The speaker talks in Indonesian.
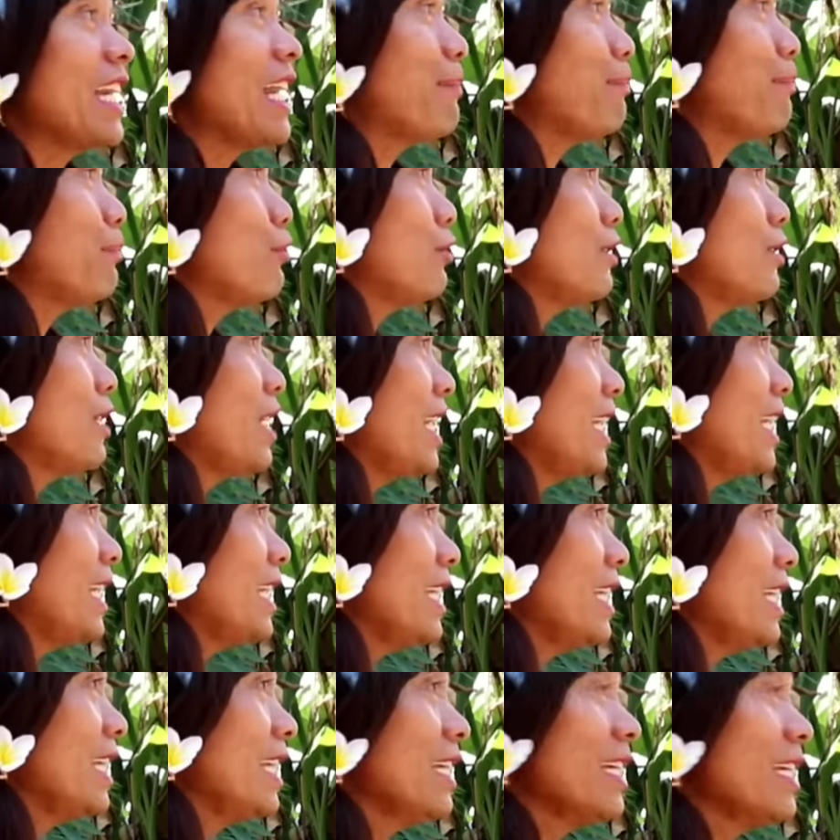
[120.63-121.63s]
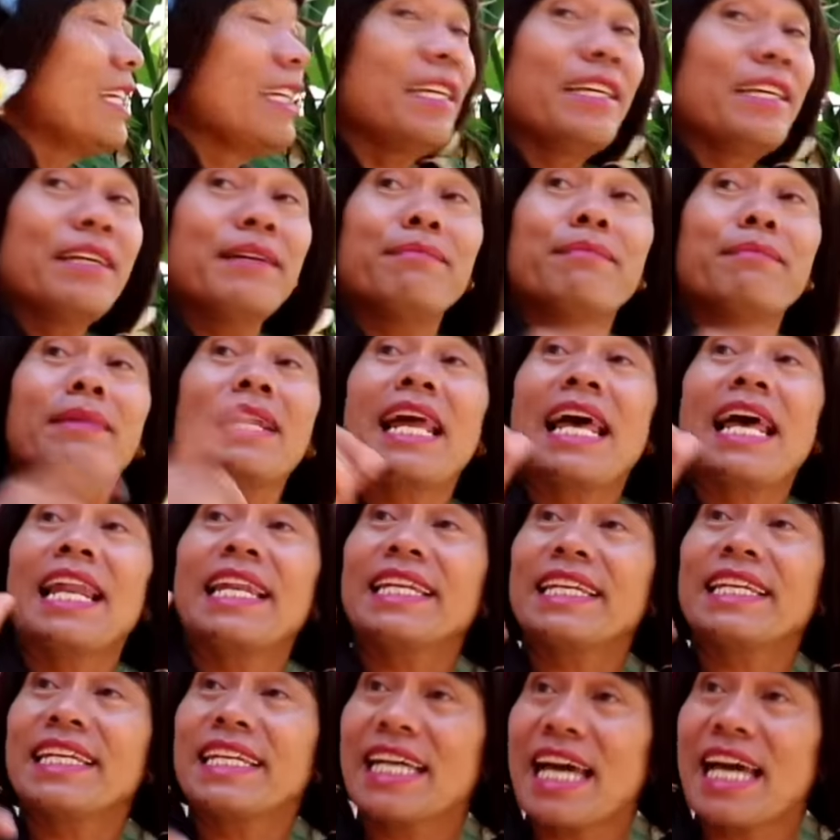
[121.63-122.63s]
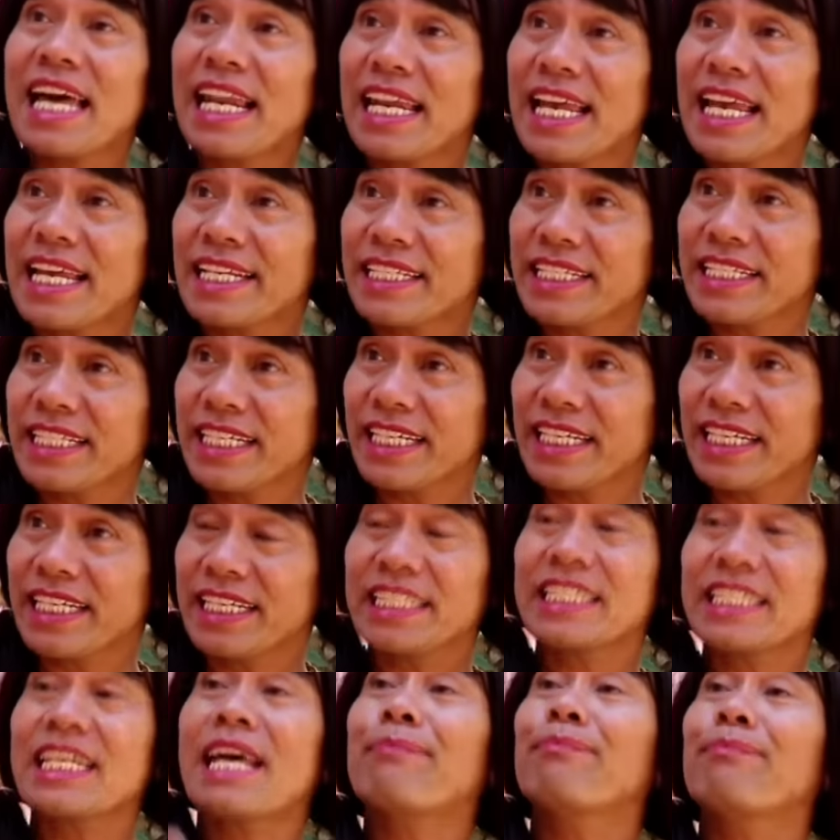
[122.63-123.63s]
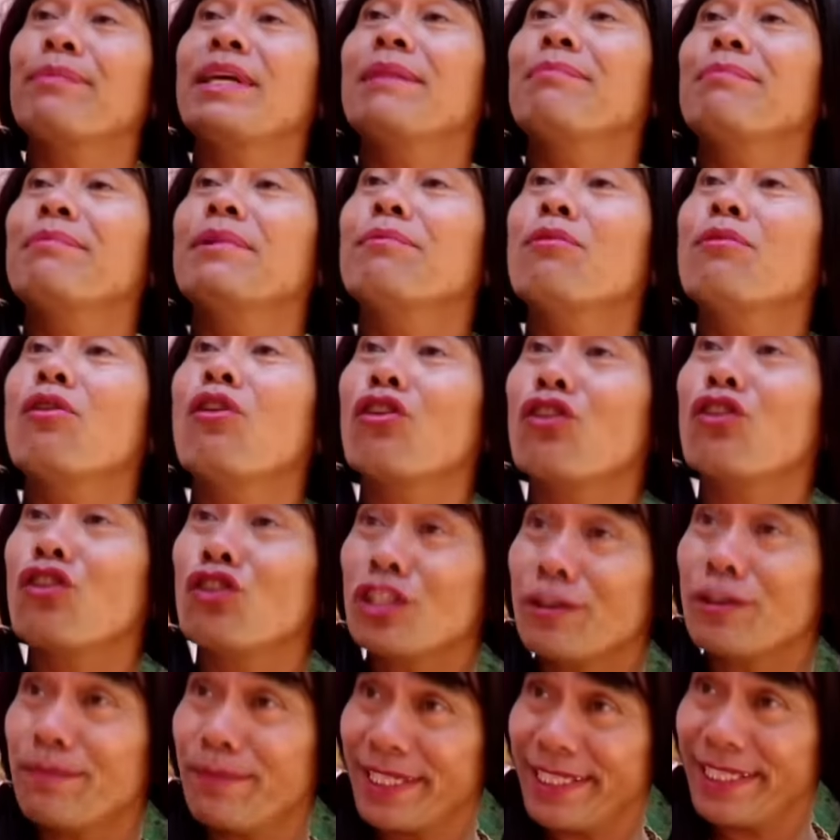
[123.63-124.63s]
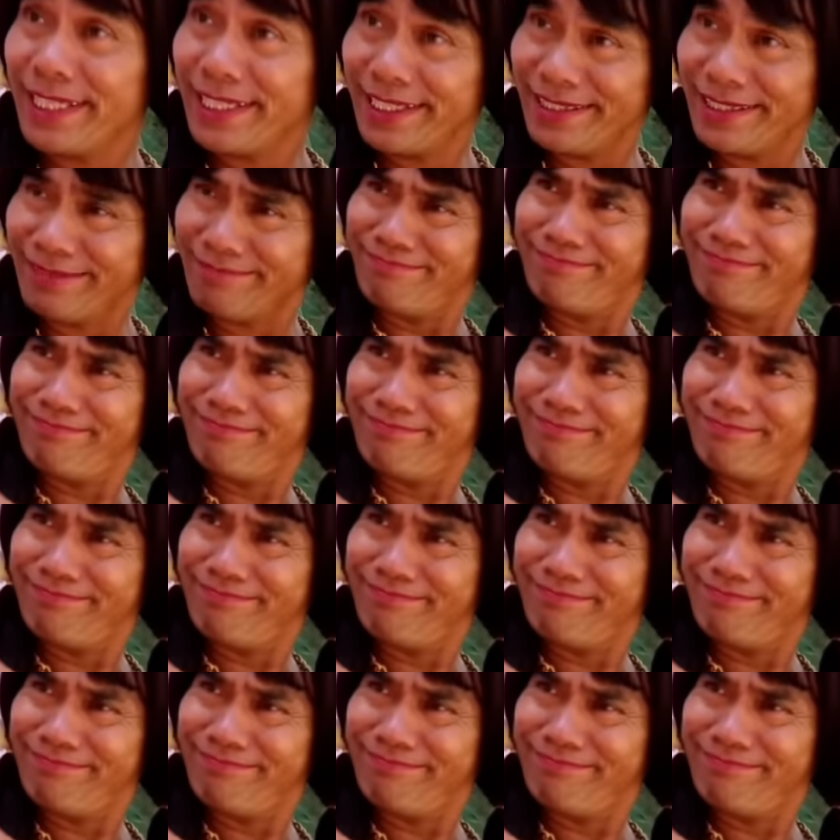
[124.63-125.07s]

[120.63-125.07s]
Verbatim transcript: nak putri melalui ke alasi sambil memboros beli.